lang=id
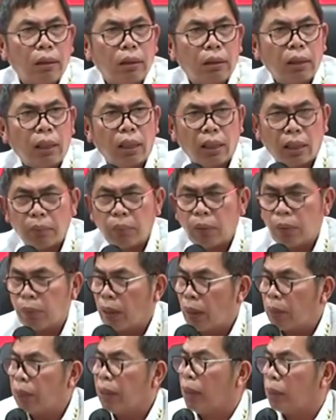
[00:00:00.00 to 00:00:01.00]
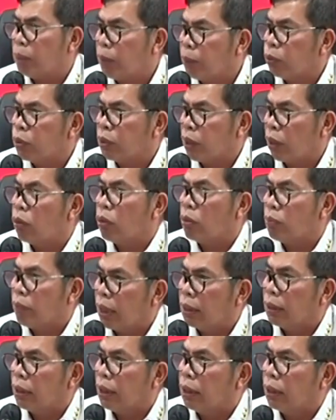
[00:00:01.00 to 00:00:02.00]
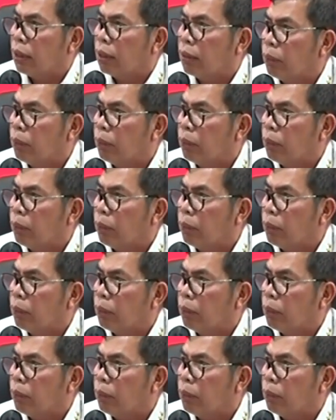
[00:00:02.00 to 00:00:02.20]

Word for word: Silakan berpendapat apapun saya hormati.